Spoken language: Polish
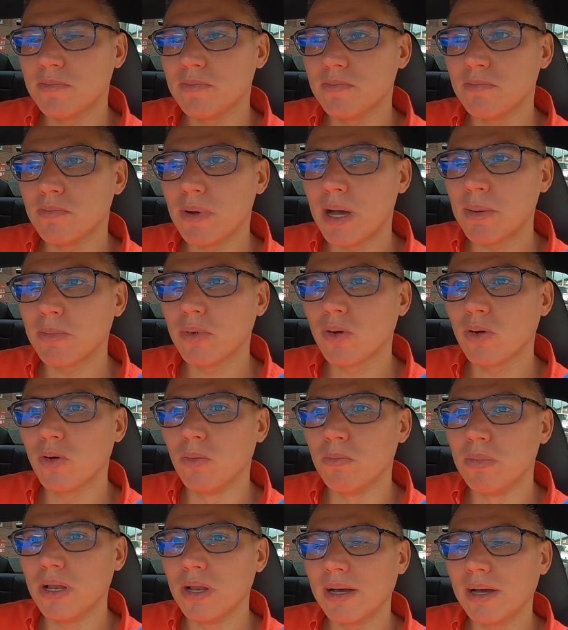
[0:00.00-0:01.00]
Mam
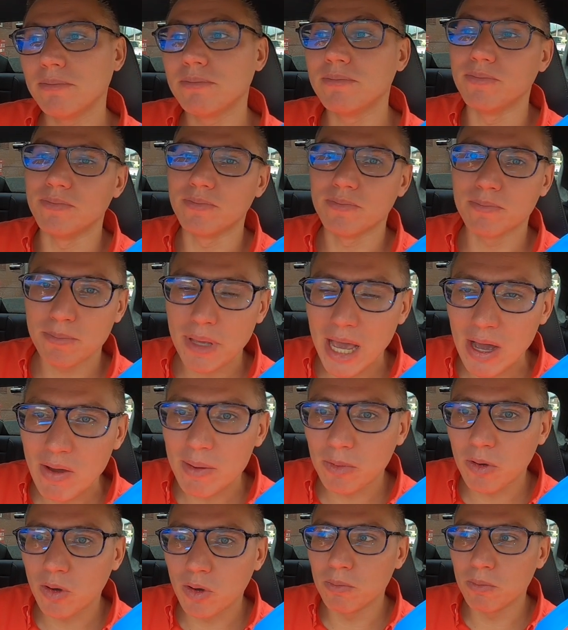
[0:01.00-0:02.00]
kumpla, hmm,
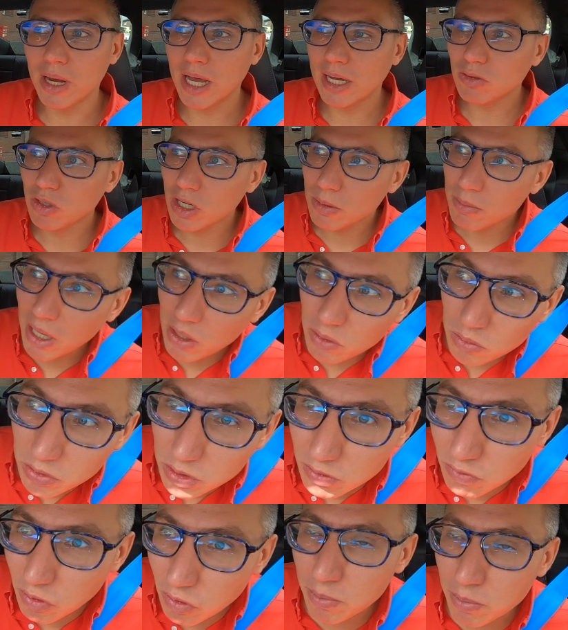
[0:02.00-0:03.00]
miałem kumpla, który miał
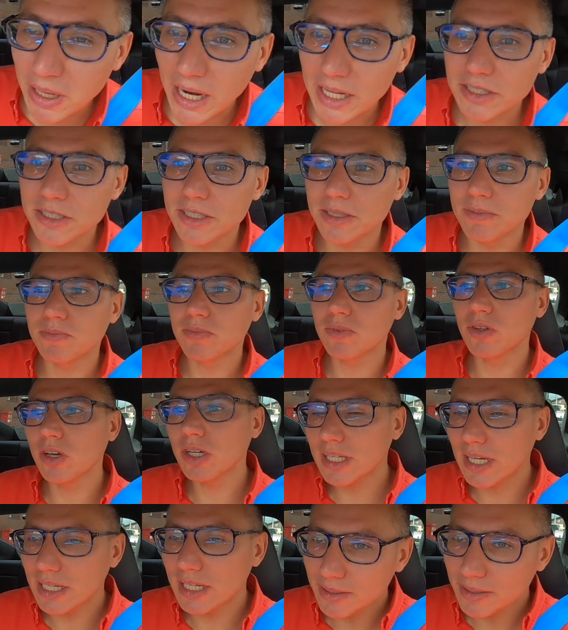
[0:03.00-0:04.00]
dwóch braci. No
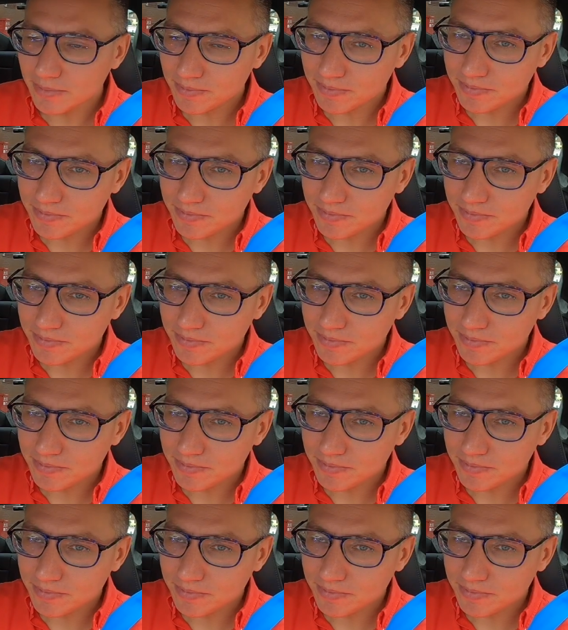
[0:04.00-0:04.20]
i ten,